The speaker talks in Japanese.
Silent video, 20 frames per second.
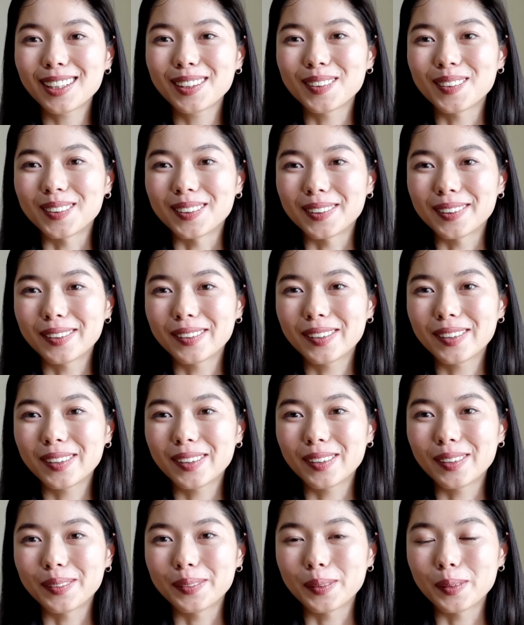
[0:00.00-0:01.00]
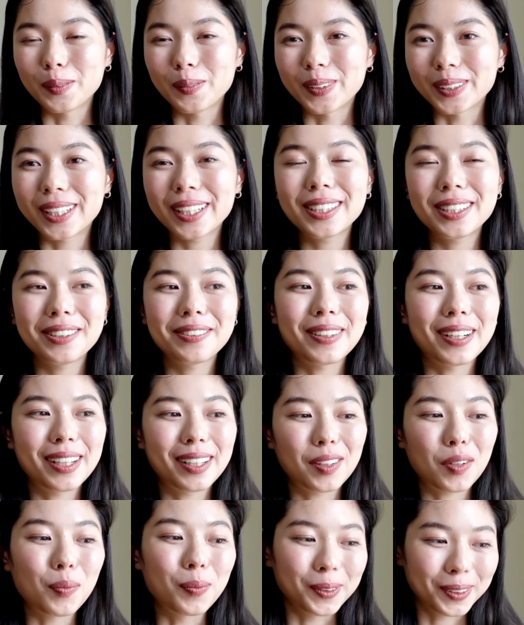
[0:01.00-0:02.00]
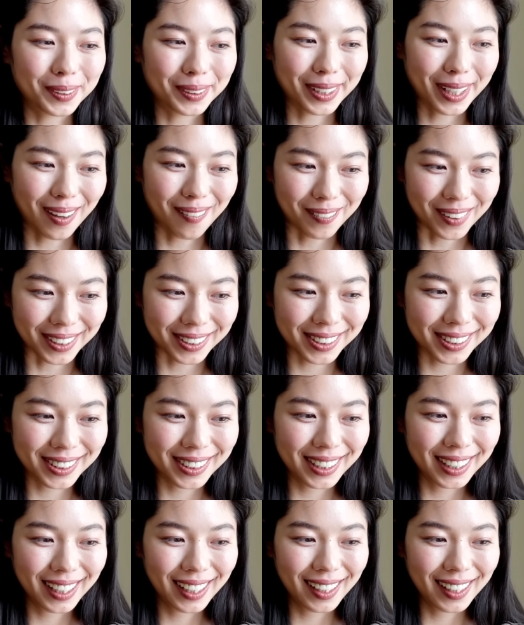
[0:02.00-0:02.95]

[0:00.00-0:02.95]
と私は思っています。